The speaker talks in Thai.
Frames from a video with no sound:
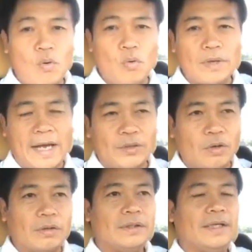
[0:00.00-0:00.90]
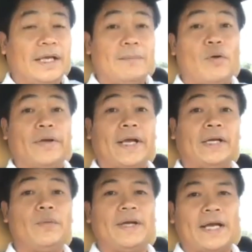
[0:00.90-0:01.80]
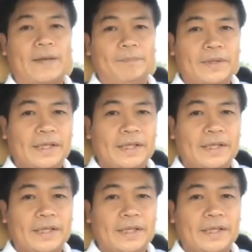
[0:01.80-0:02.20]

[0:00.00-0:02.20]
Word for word: ขู่นายกเห็นบอกว่าอย่างนั้นด้วยนะครับ